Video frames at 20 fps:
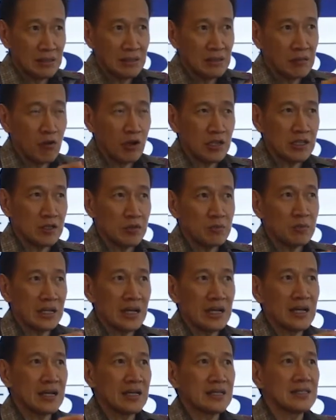award itu
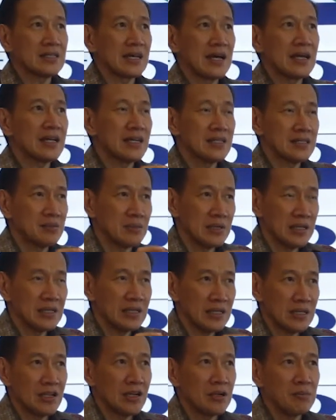menang kan karena
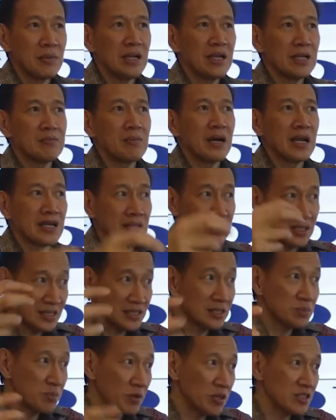sebenarnya itu dari market
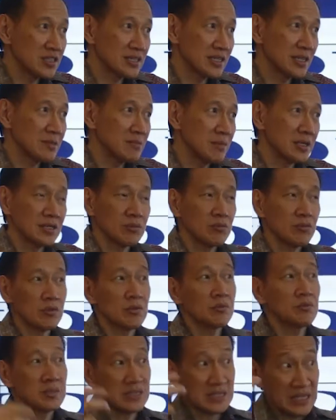response kan market itu
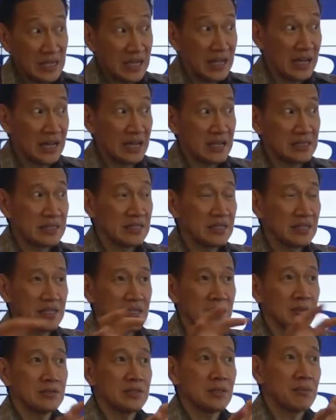senang jadi
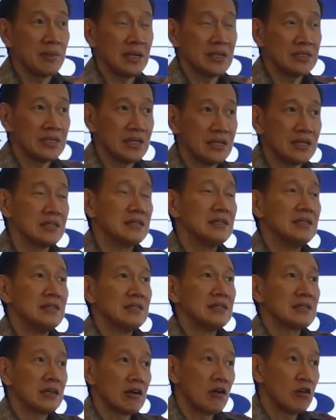kita bisa belajar
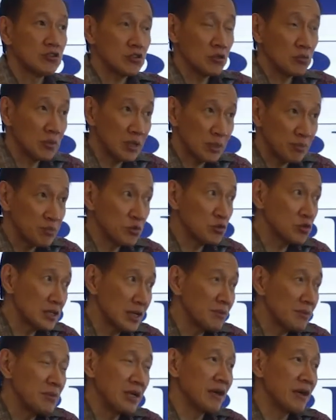consumer
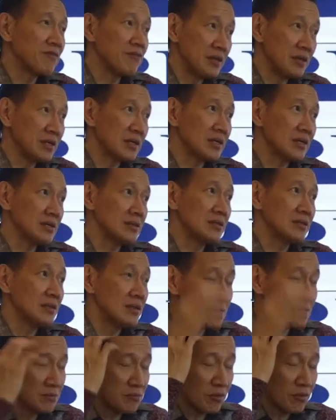punya behavior
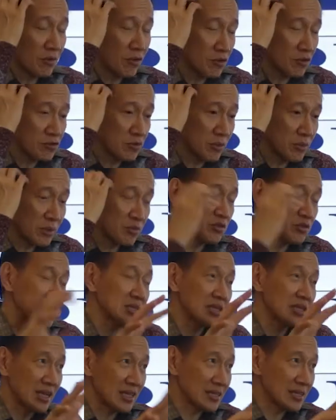consumer punya
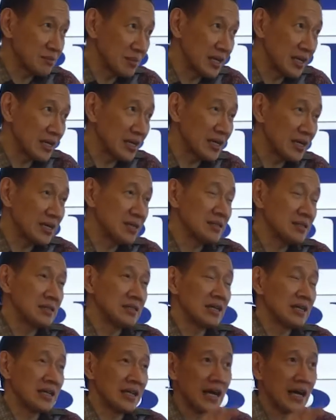tren kemana
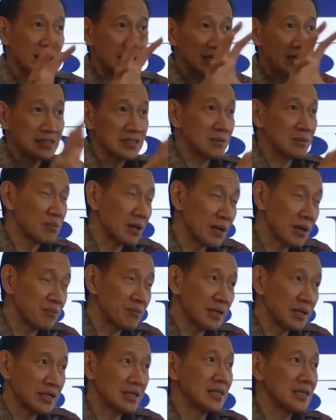dari harganya
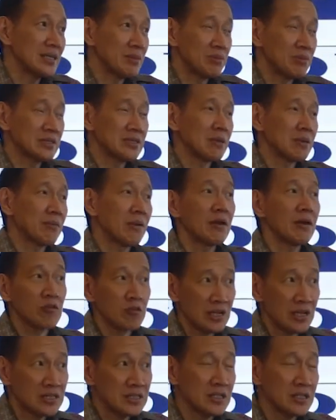berapa dari tipenya apa
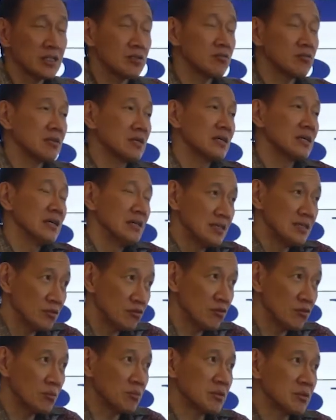lokasi itu
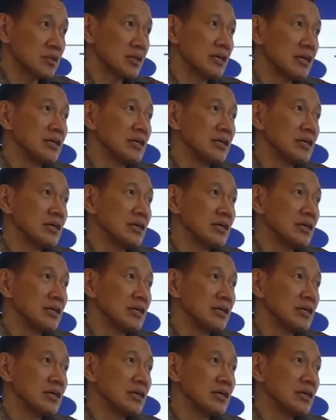juga mesti